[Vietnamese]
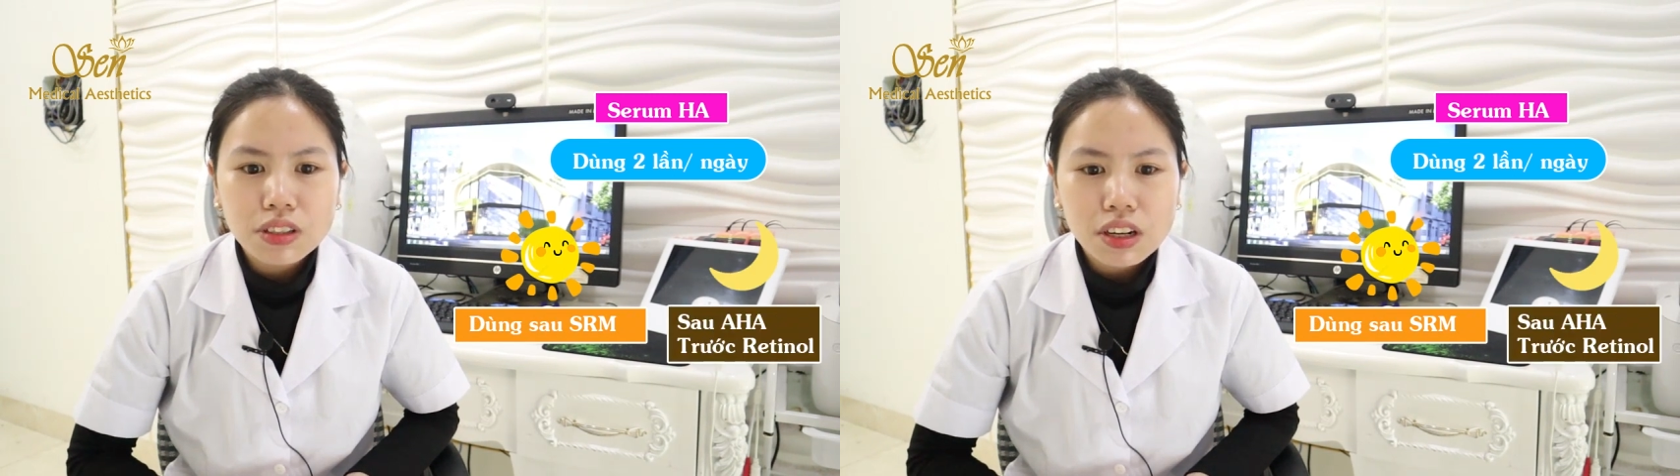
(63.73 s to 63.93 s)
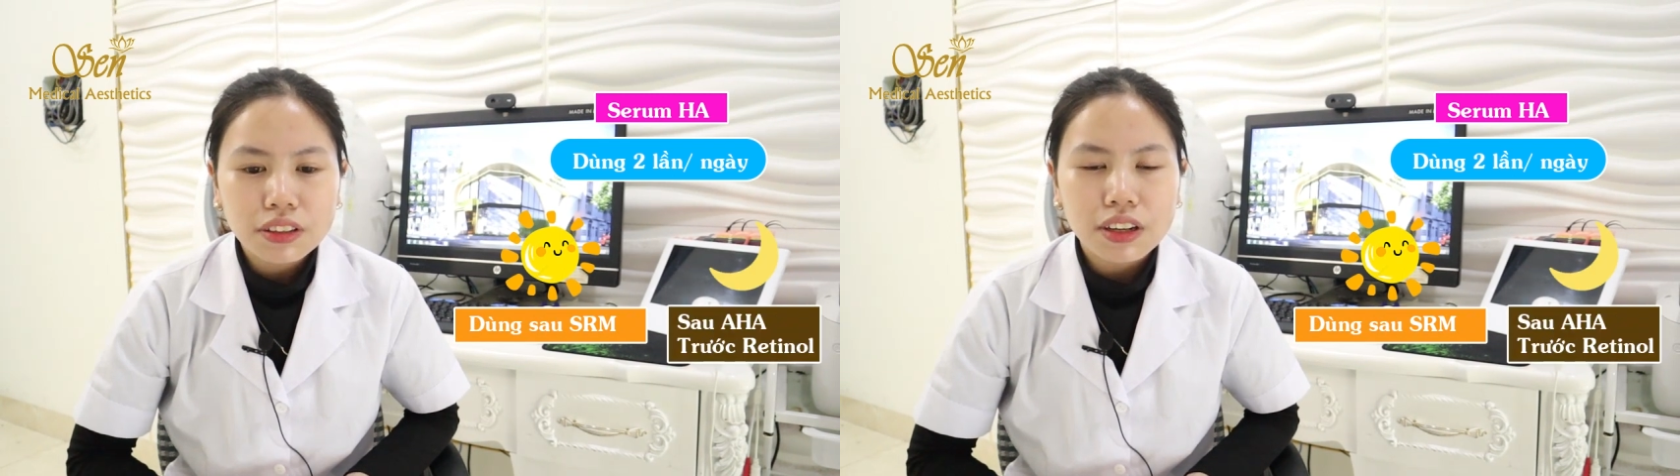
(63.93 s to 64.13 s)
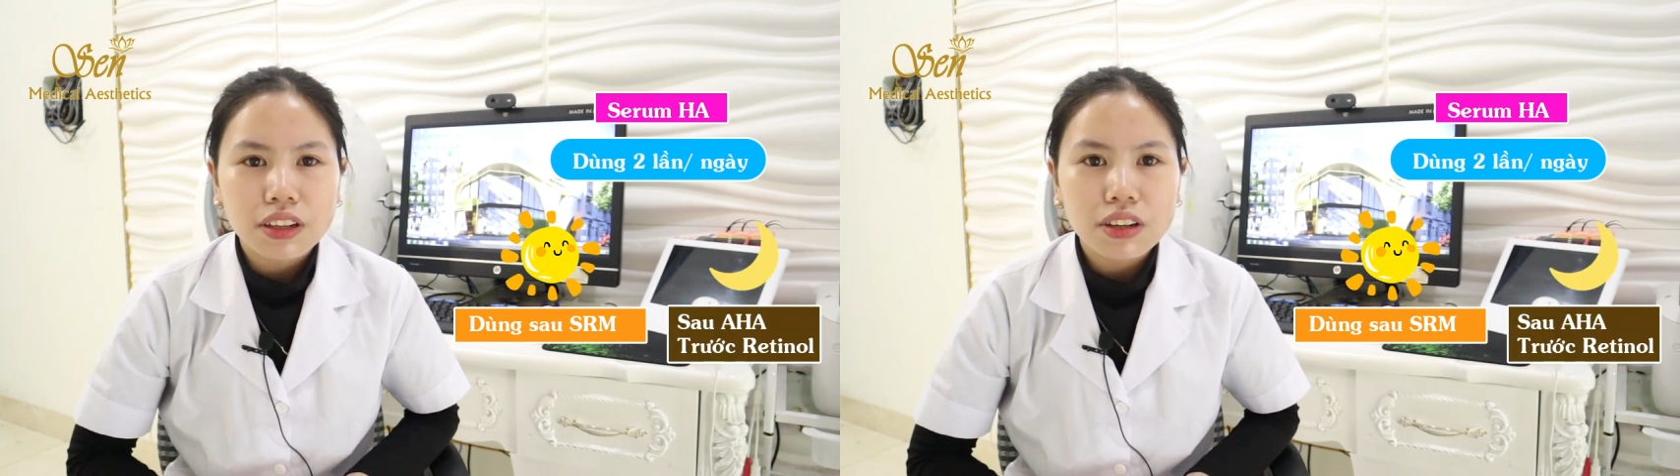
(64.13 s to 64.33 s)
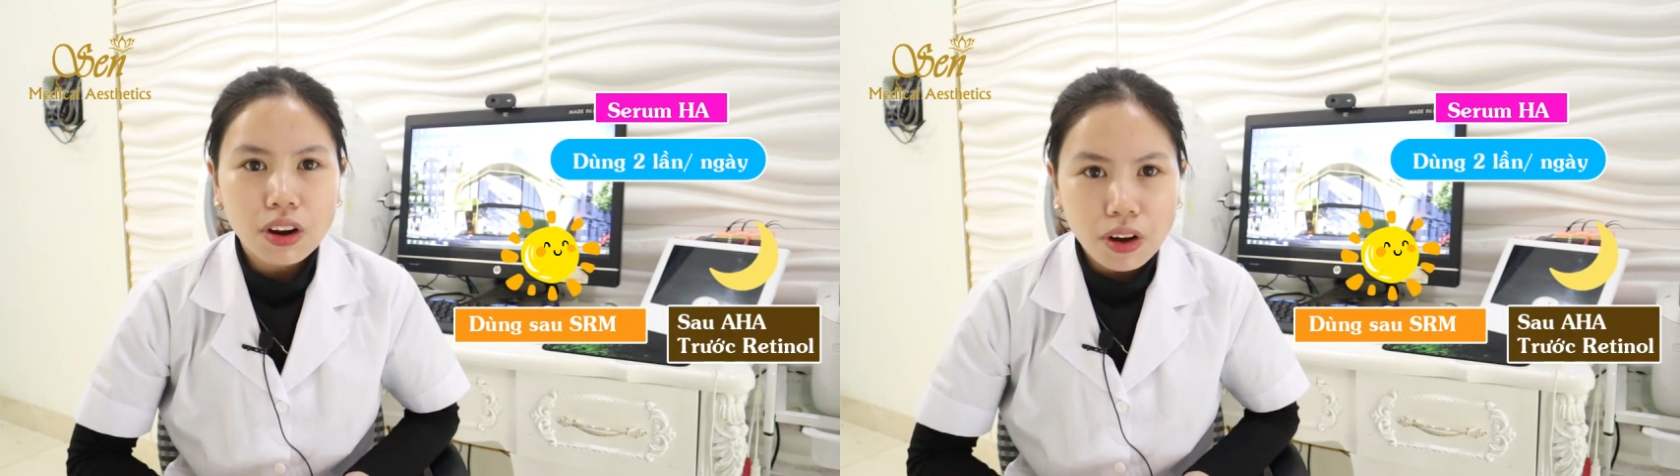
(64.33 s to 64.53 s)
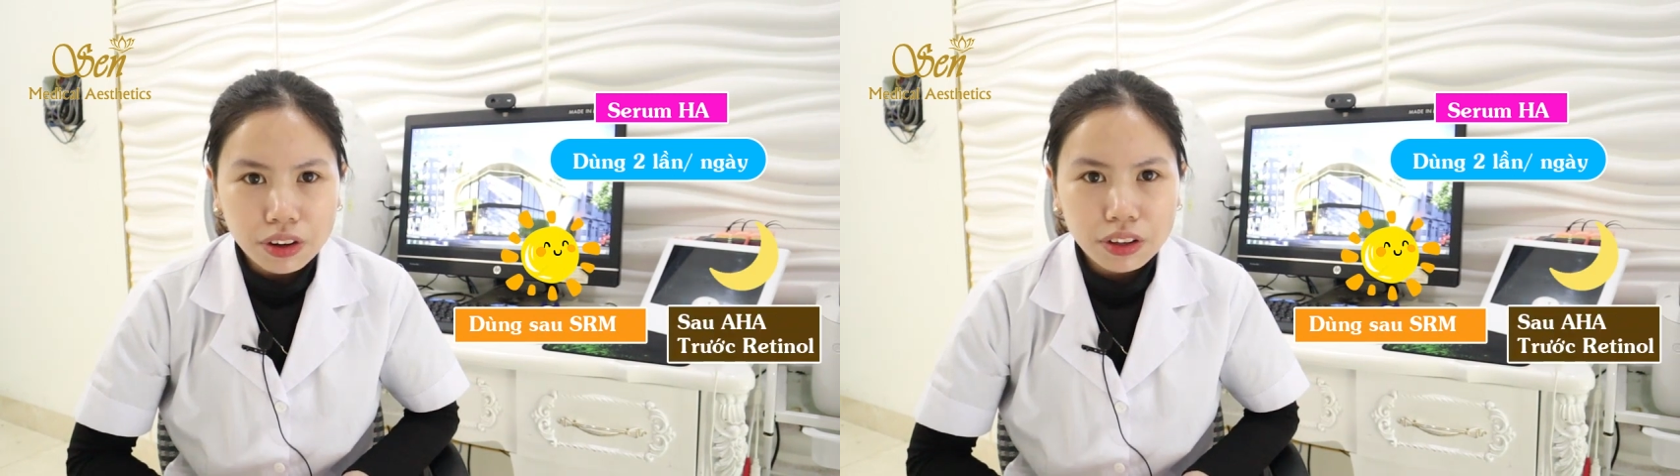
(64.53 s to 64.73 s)
trước
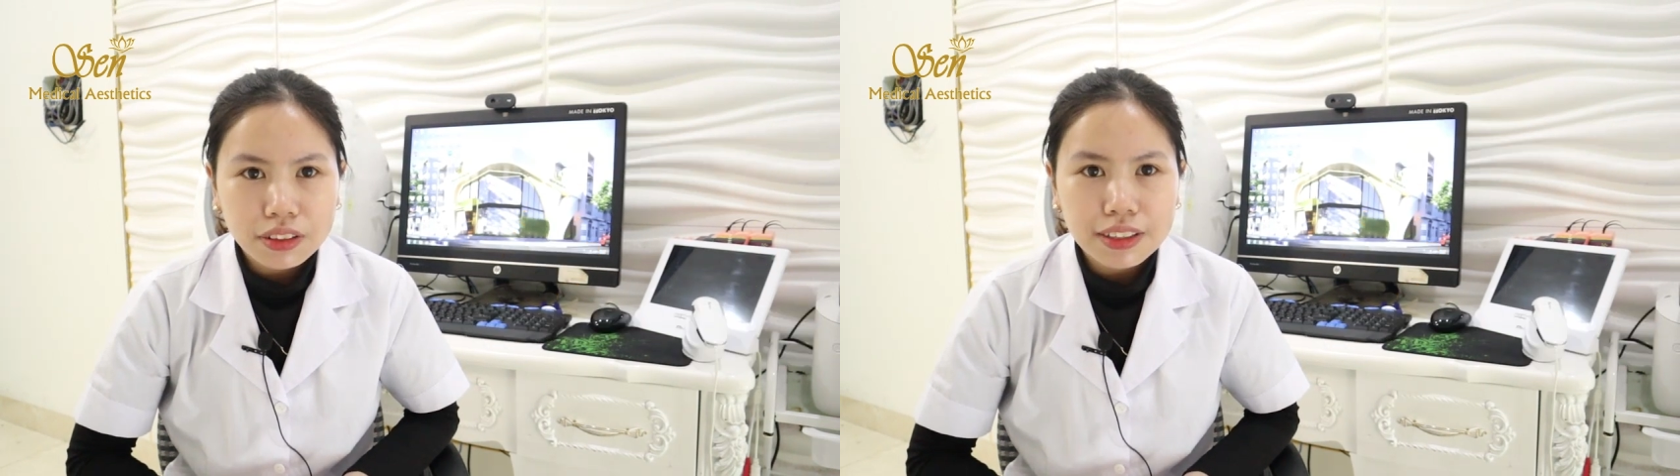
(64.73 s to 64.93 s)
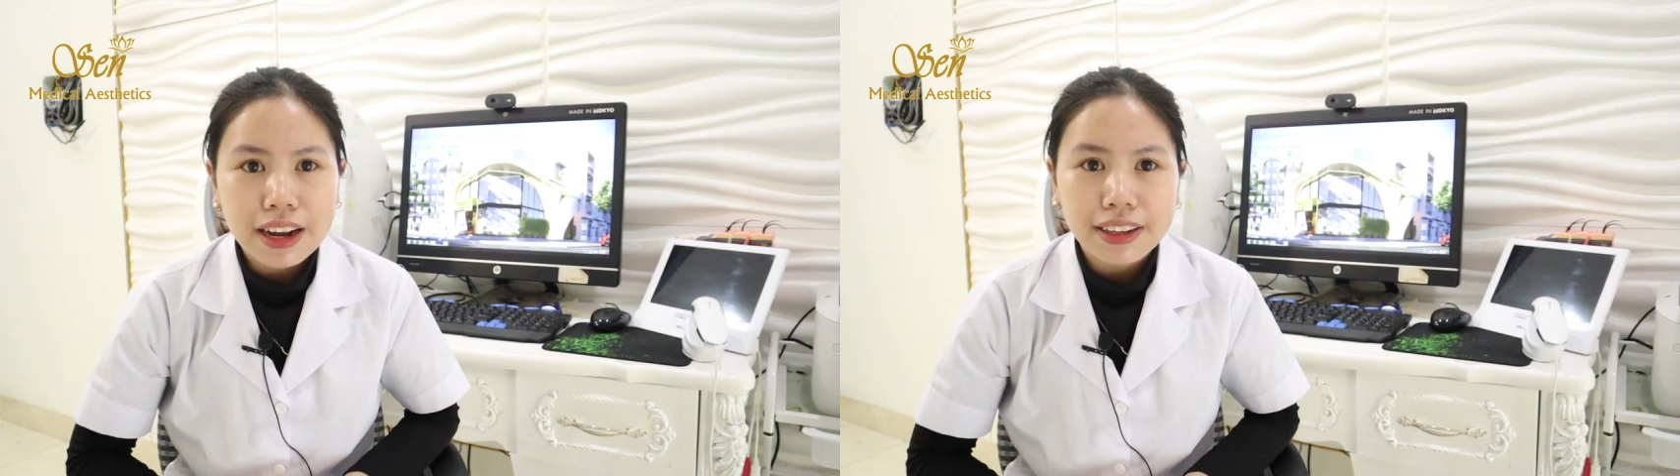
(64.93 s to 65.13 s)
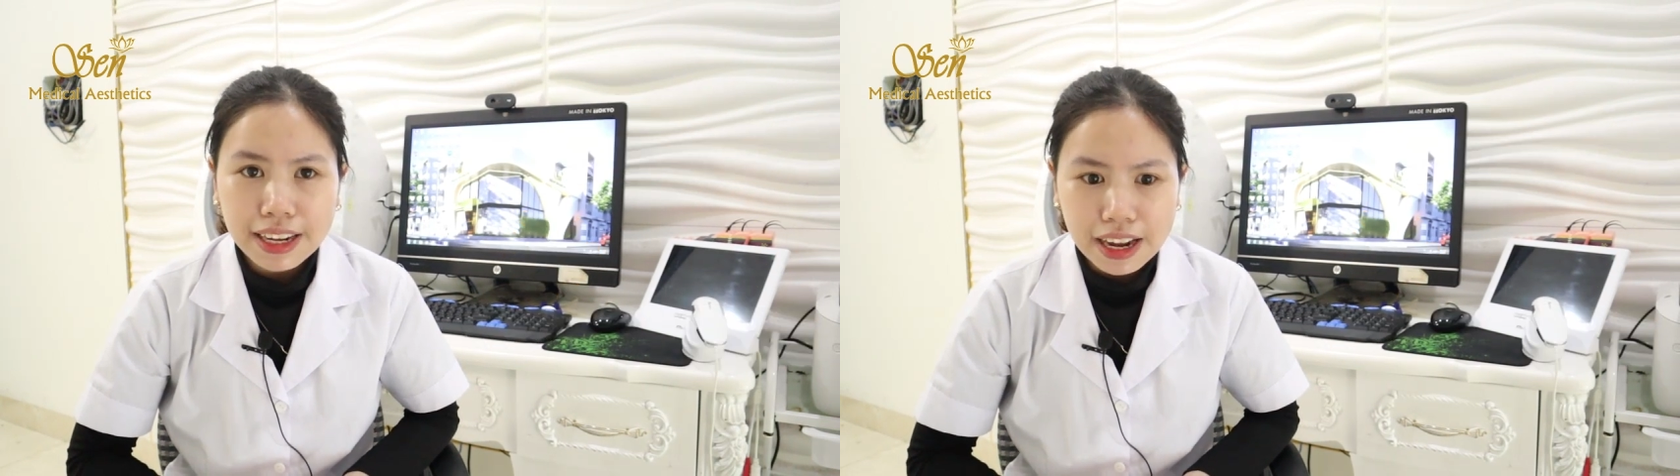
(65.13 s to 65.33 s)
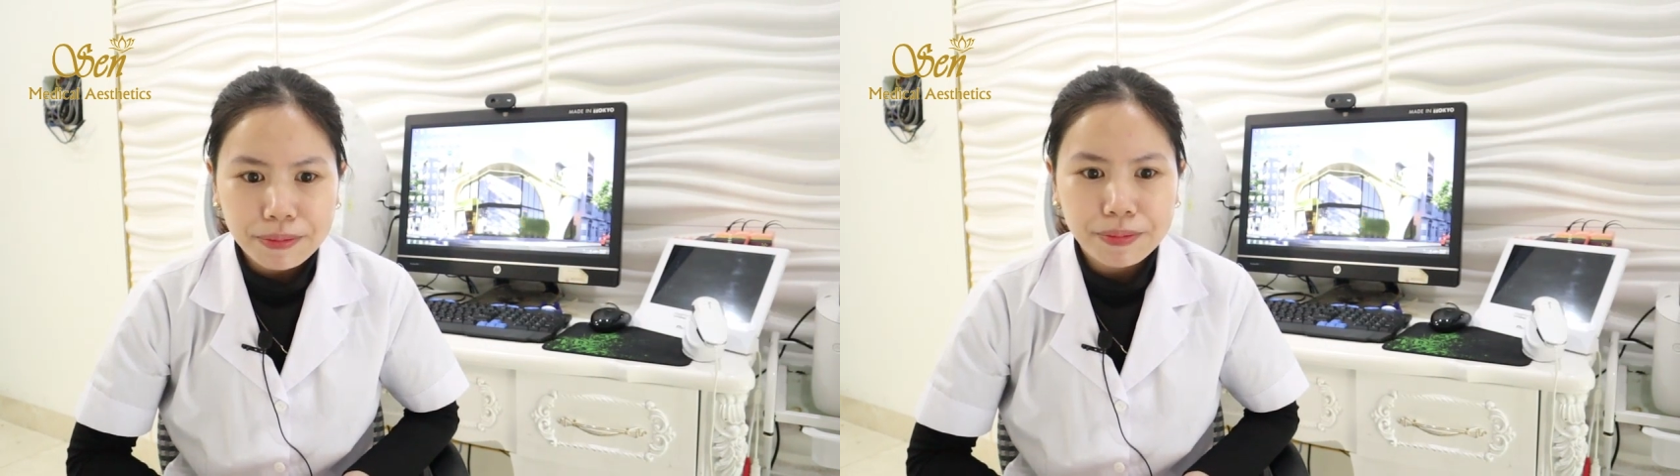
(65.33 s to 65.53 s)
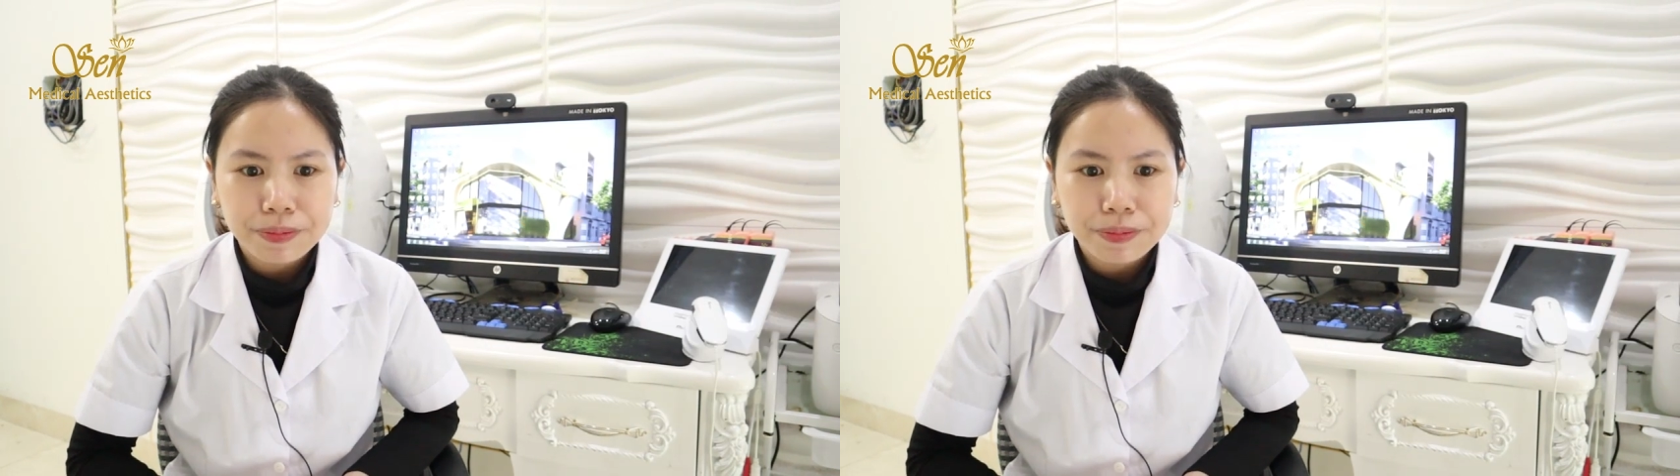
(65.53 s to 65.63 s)
retinol dạng kem.